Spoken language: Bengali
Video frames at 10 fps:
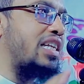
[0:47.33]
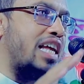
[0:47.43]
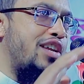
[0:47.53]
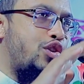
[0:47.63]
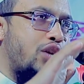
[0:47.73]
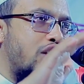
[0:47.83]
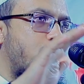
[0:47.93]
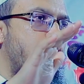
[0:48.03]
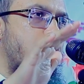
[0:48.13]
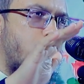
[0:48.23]
সাথে ন্যায়নিষ্ঠ
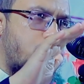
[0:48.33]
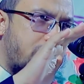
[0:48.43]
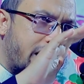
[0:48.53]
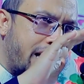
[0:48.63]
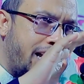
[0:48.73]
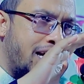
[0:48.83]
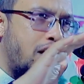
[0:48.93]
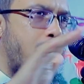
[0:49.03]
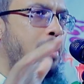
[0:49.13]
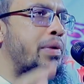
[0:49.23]
আচরণ করতে
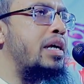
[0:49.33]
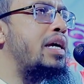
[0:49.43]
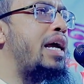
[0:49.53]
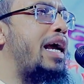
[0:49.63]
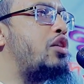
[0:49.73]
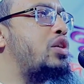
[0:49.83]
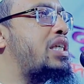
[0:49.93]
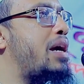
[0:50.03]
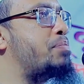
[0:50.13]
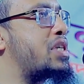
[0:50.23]
হবে এখন
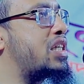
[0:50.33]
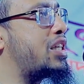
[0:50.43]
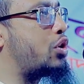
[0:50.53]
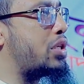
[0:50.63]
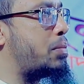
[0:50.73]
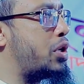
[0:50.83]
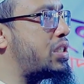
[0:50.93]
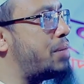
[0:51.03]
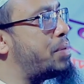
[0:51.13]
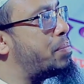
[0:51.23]
সে আপনার সাথে কথা
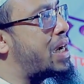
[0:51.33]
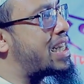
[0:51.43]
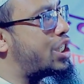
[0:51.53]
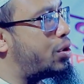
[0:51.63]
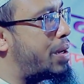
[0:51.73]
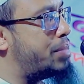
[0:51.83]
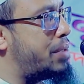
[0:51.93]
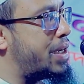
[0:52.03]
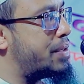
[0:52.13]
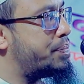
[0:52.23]
বলেছে আপনি পাল্টা জবাব
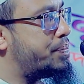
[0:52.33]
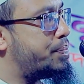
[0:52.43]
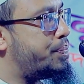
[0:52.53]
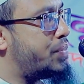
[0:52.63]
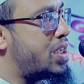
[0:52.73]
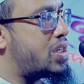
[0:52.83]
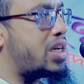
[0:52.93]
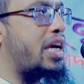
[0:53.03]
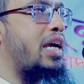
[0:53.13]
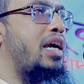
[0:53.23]
দিবেন
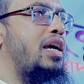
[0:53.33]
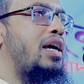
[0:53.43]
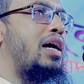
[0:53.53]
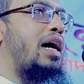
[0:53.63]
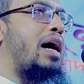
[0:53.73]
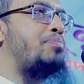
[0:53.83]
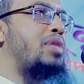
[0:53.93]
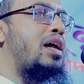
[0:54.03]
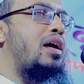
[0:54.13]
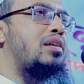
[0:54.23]
সে
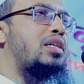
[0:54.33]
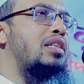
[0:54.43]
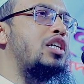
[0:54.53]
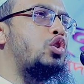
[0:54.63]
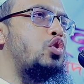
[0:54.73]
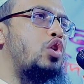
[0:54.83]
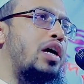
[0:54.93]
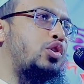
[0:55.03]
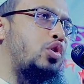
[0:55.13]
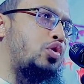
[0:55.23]
আপনার সাথে সুন্দর
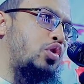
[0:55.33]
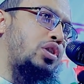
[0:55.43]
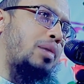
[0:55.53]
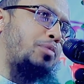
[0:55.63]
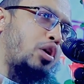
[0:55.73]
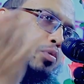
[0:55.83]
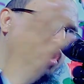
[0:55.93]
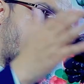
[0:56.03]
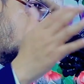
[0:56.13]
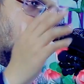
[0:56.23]
আচরণ করছে আপনি অবশ্যই